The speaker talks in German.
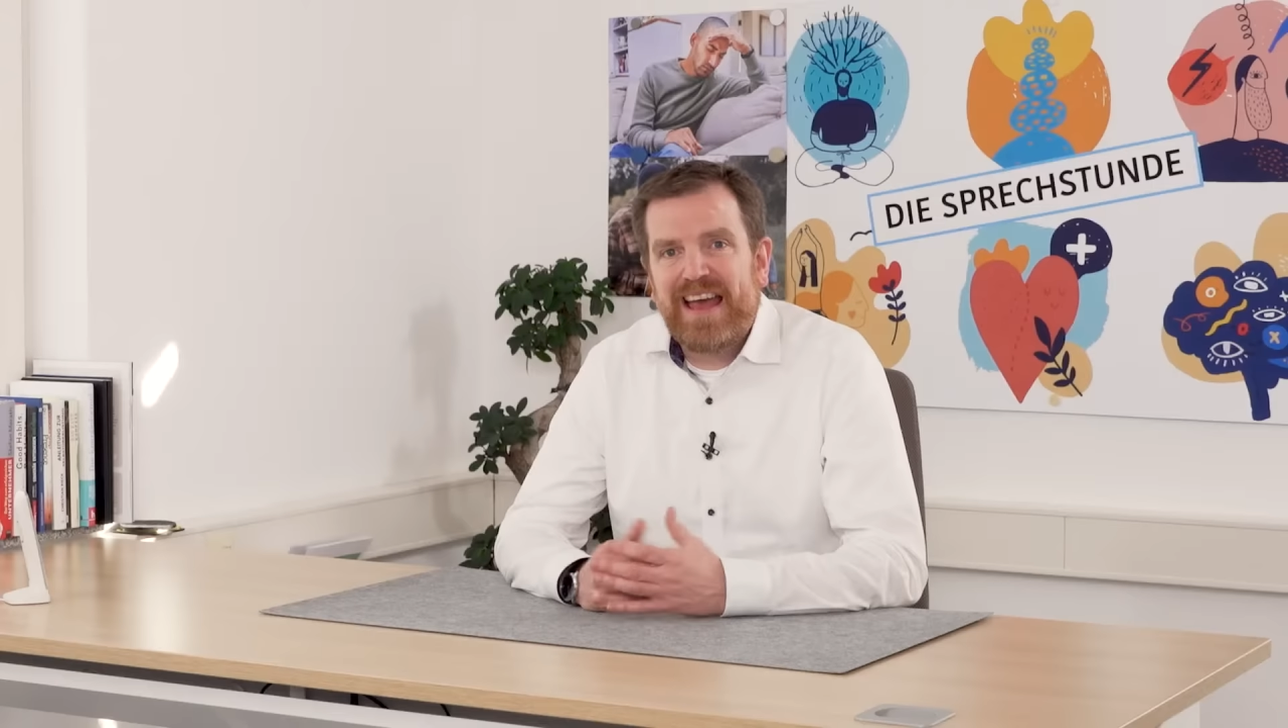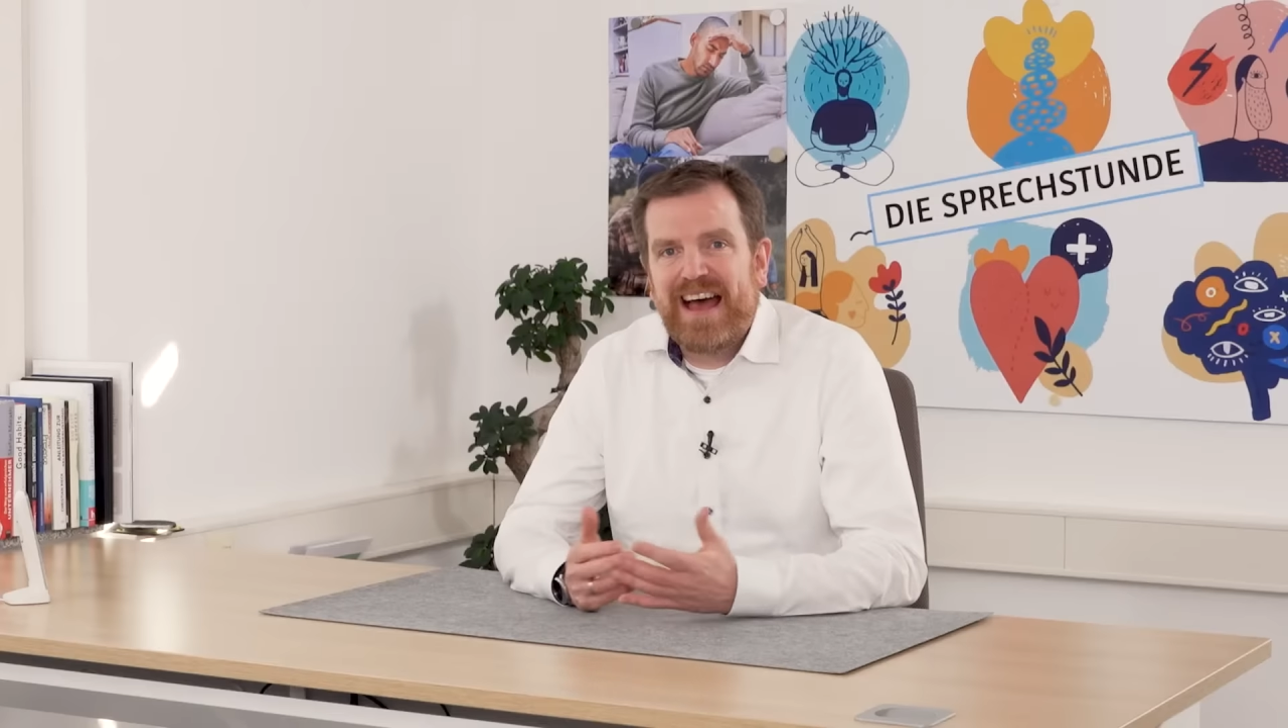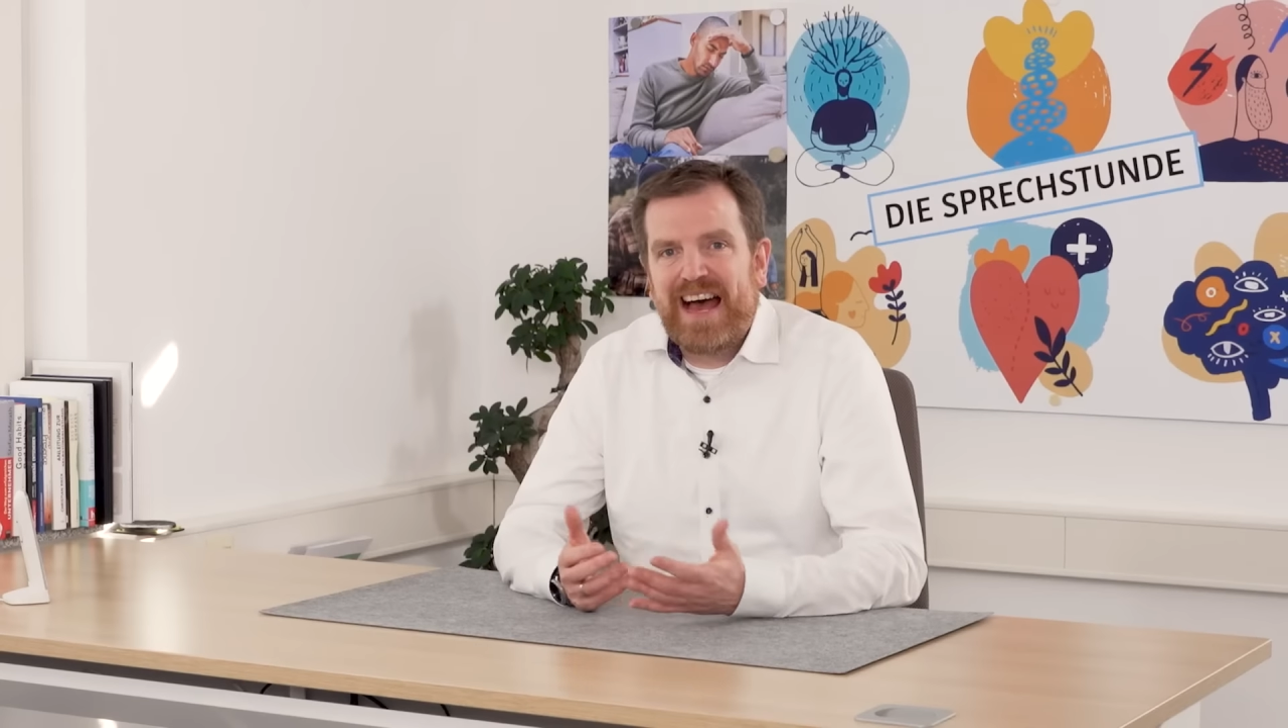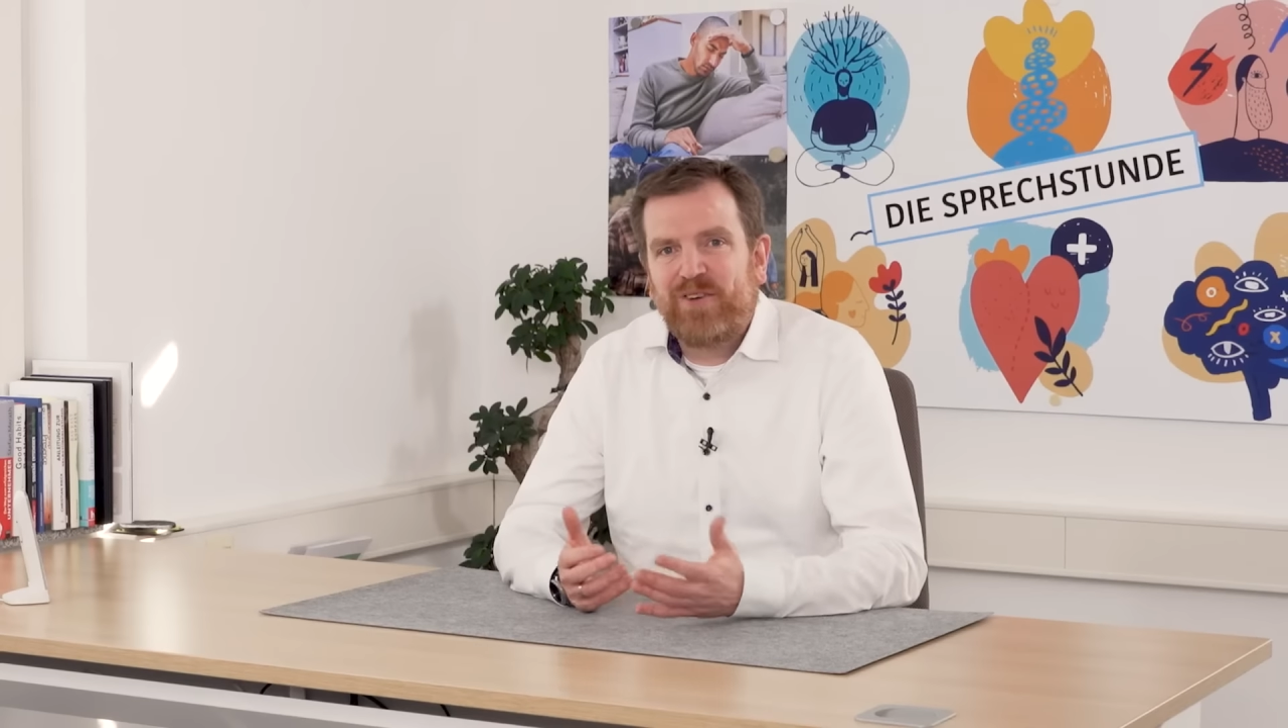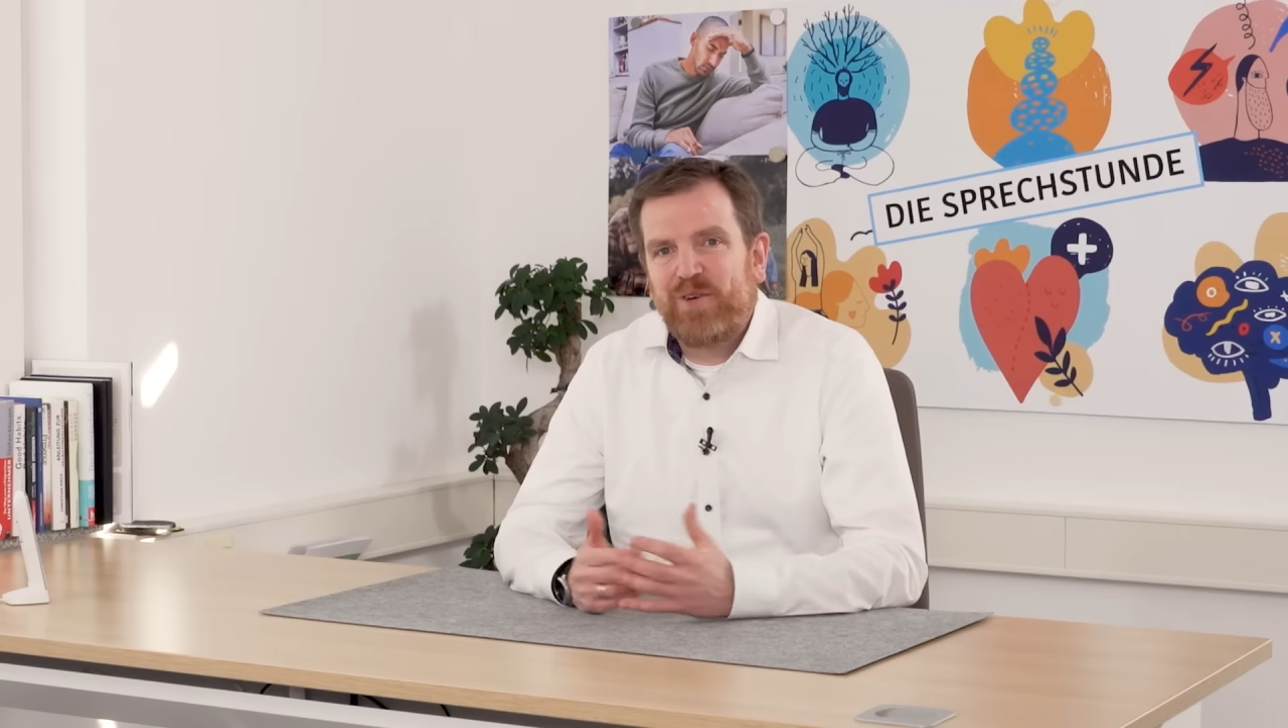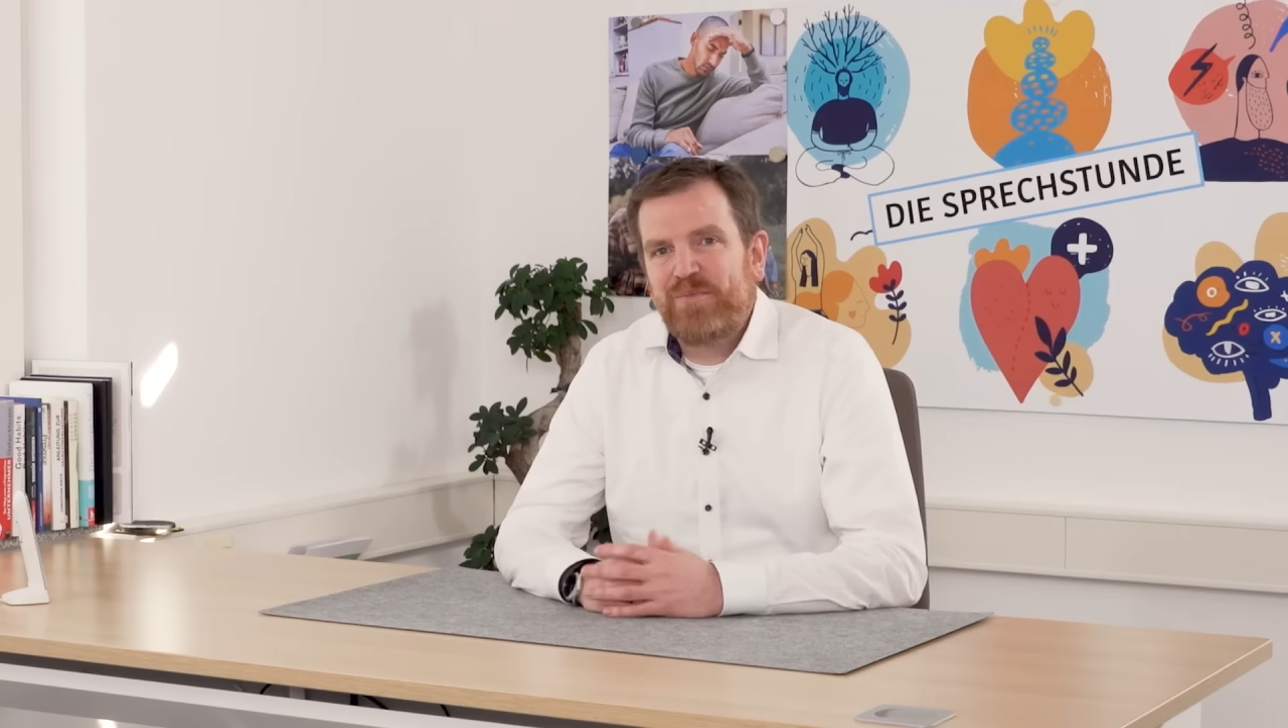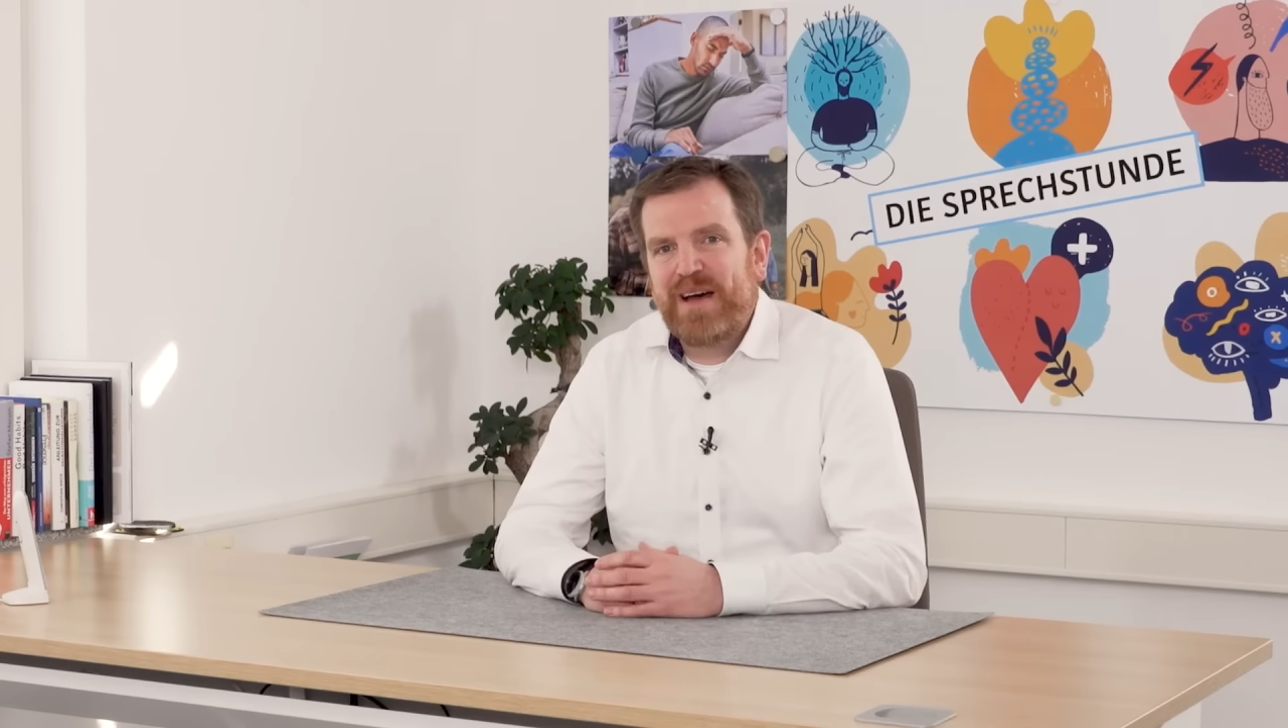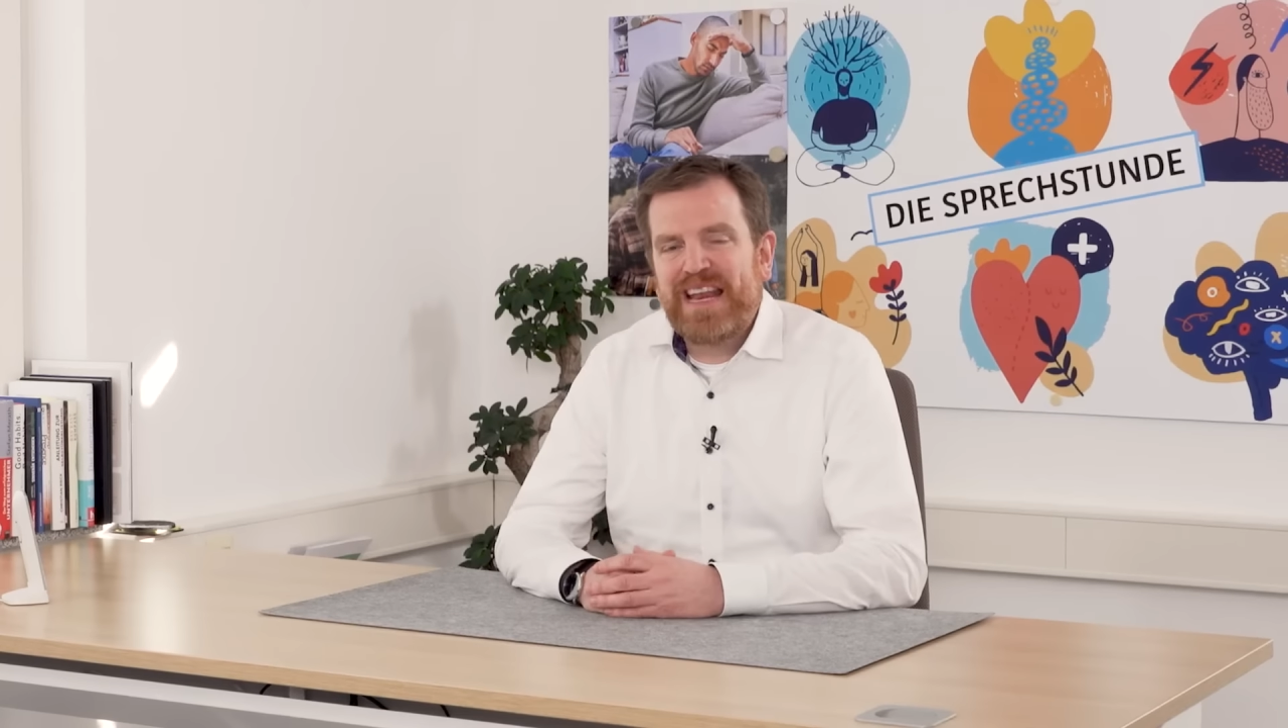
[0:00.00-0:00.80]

Hallo, mein